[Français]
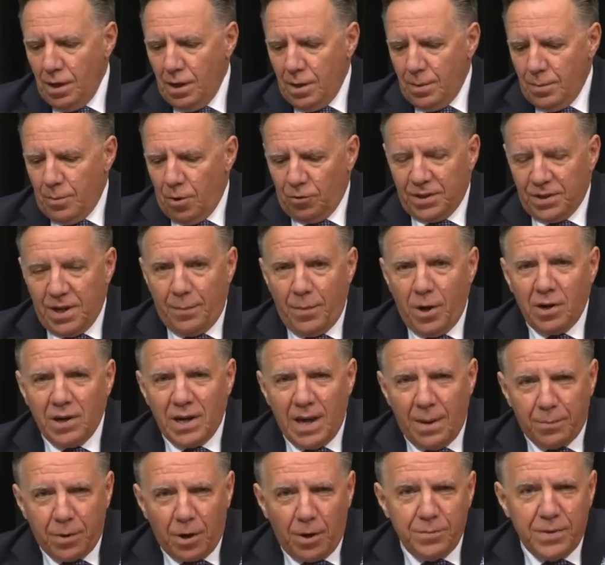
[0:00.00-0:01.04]
Bon, d'abord,
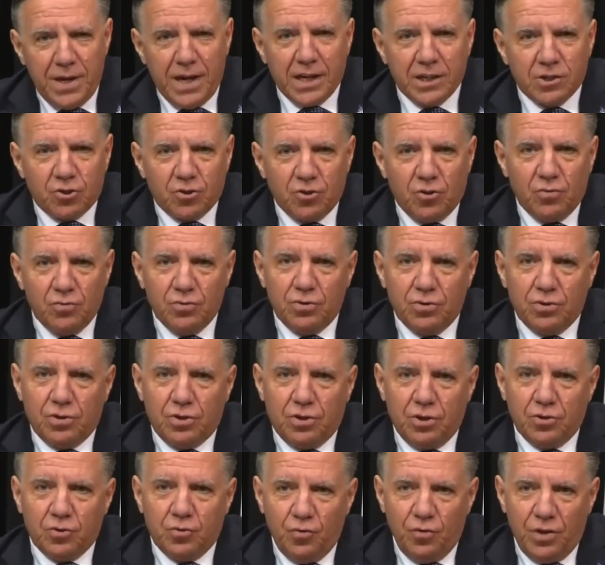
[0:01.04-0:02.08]
la première chose
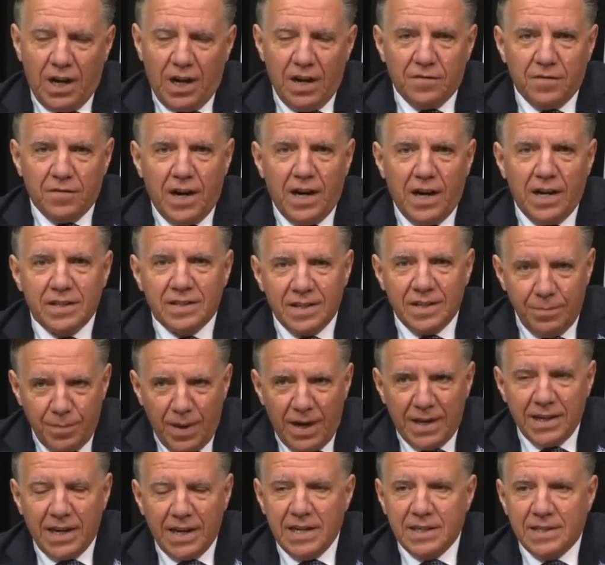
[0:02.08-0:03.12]
que je voudrais faire, c'est de
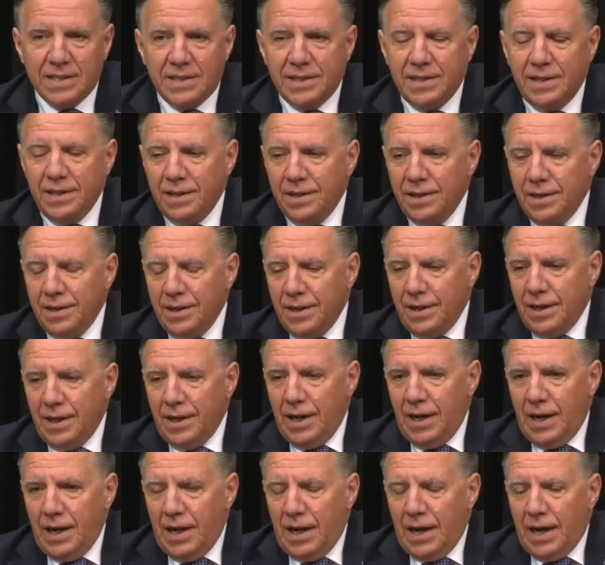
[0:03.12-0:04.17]
m'adresser
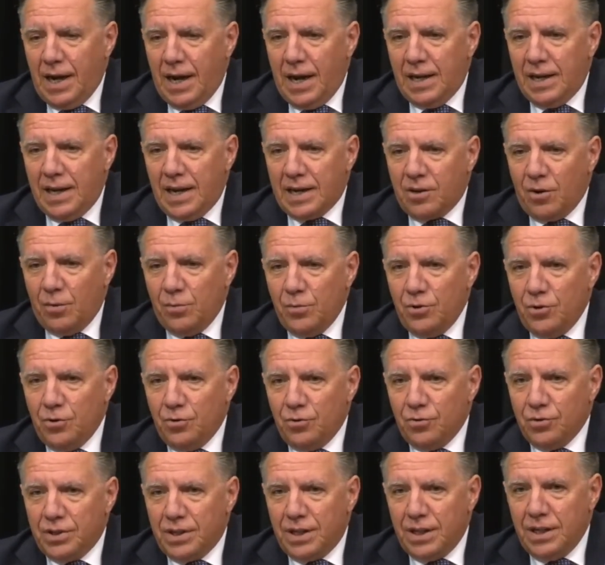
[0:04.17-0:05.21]
à la
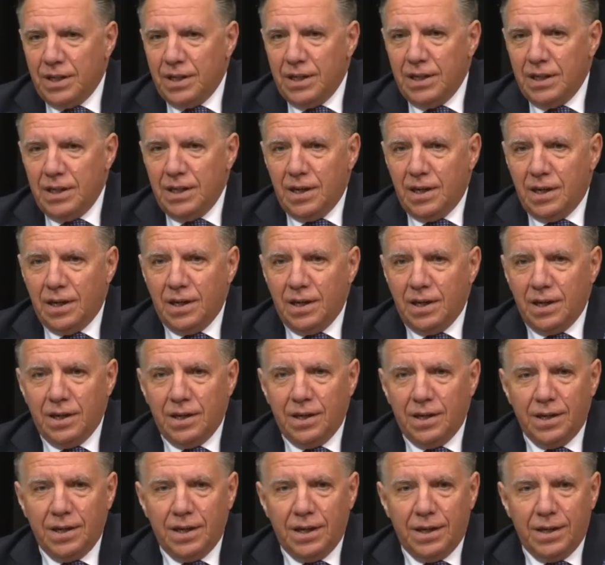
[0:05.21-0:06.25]
communauté euh,
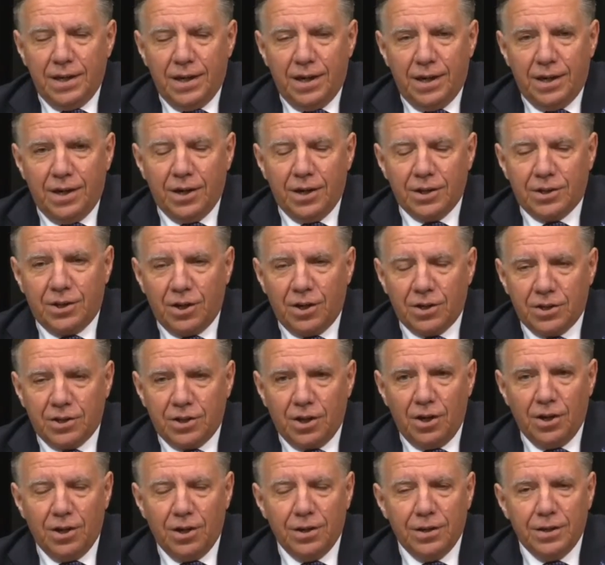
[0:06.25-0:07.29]

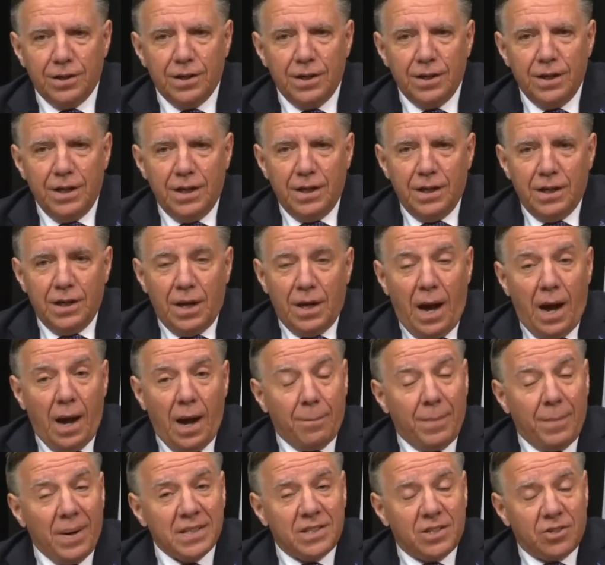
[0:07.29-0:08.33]
autochtone,
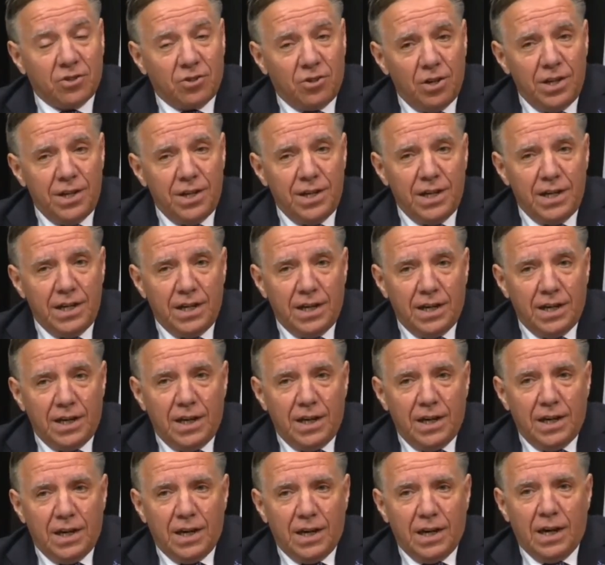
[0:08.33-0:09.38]
en particulier
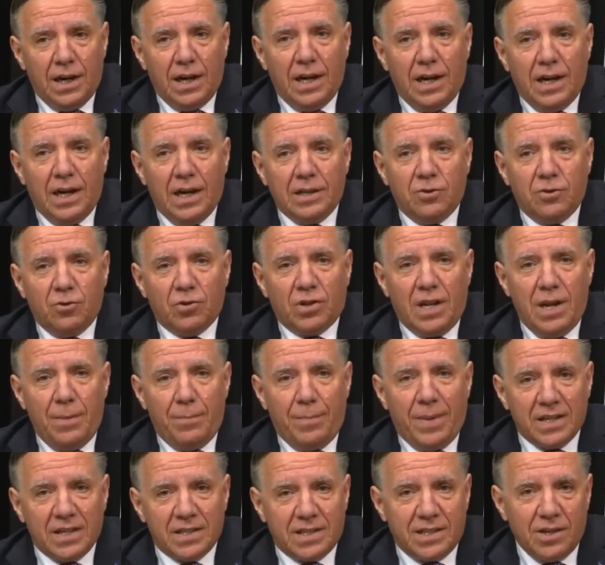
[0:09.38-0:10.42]
à toutes les
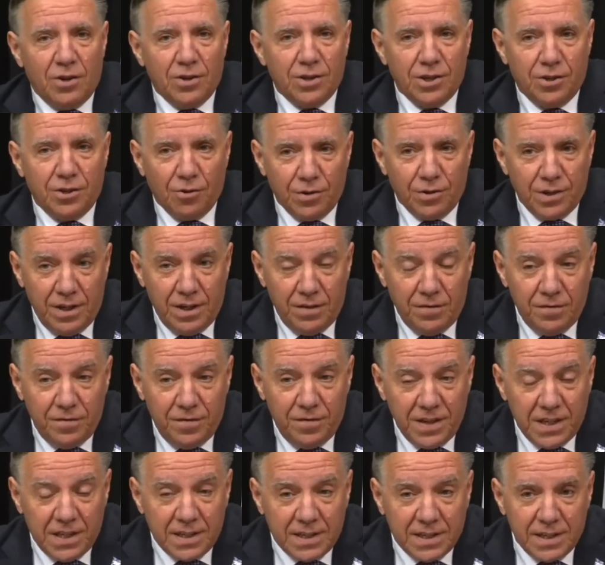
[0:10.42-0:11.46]
personnes qui ont été
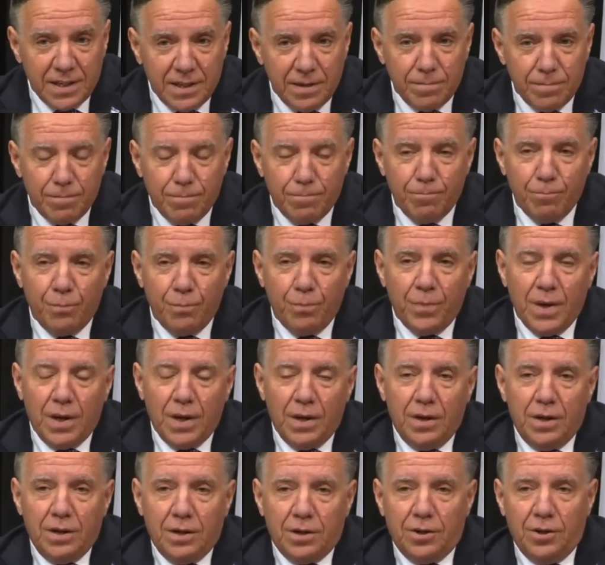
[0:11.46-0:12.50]
victimes
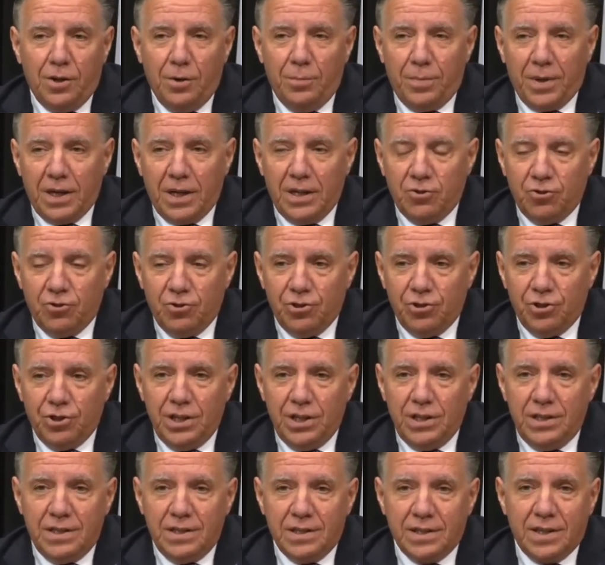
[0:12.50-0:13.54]
de
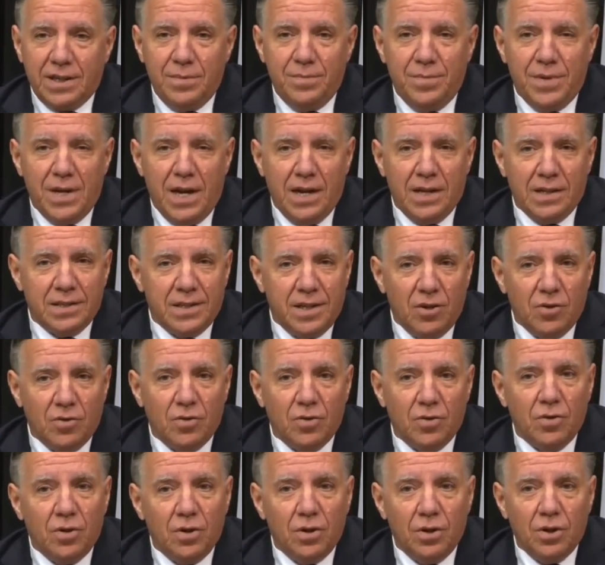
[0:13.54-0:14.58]
préjugés,
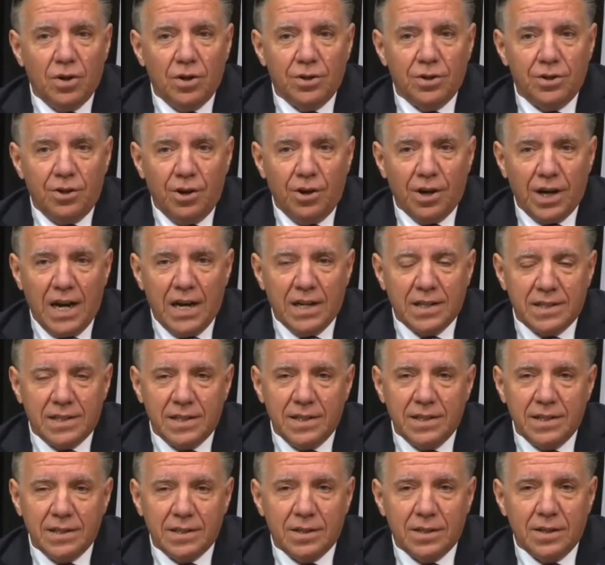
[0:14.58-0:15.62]
discrimination, euh, de
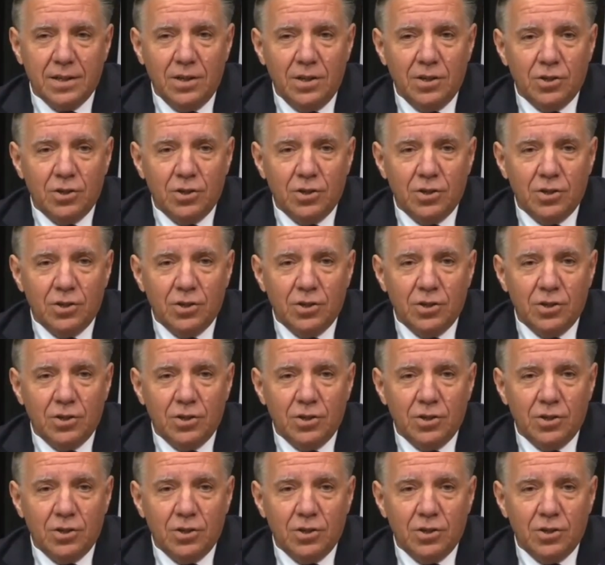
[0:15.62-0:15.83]
racisme.